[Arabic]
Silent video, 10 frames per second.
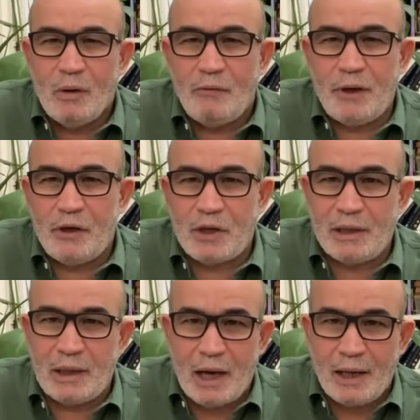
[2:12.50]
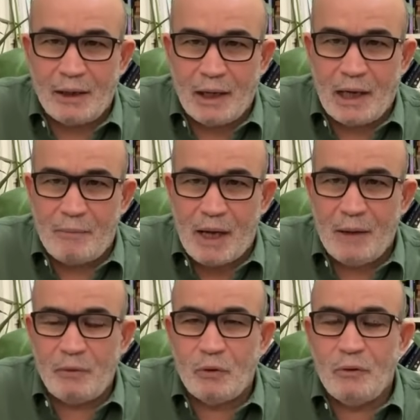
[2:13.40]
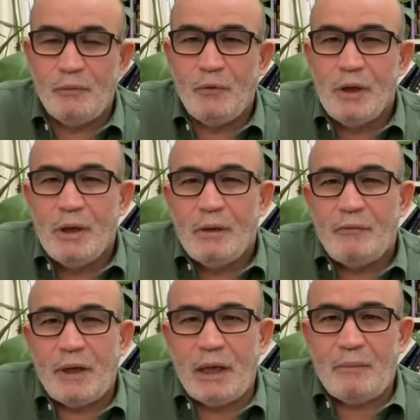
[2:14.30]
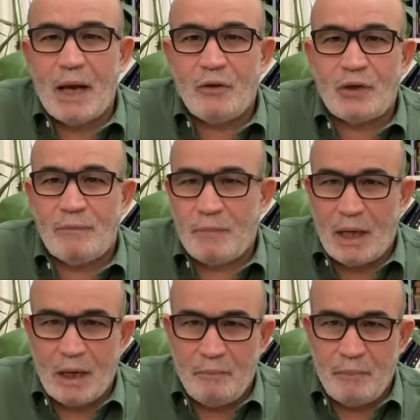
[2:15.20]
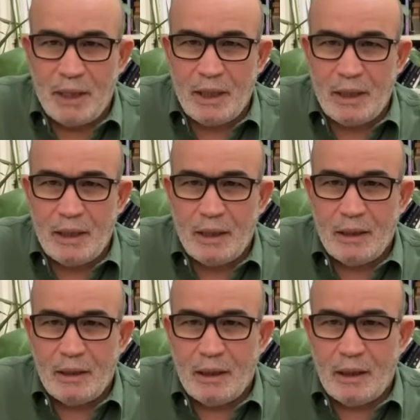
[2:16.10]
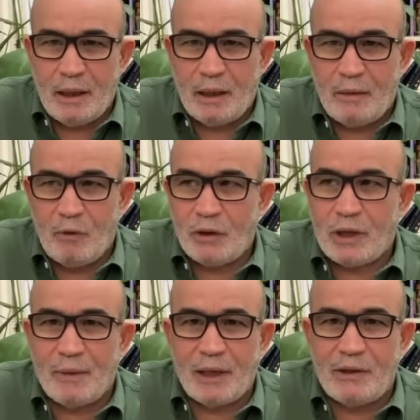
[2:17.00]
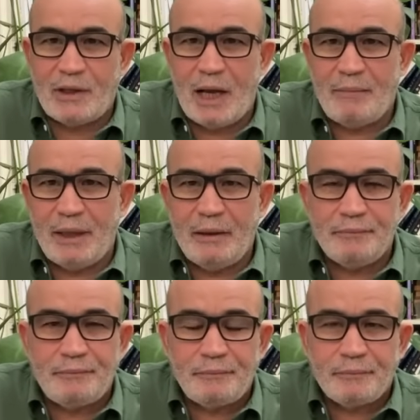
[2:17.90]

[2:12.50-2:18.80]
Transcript: في جدة أيضا على ما يبدو فيما يسمى بمؤتمر الإسلامي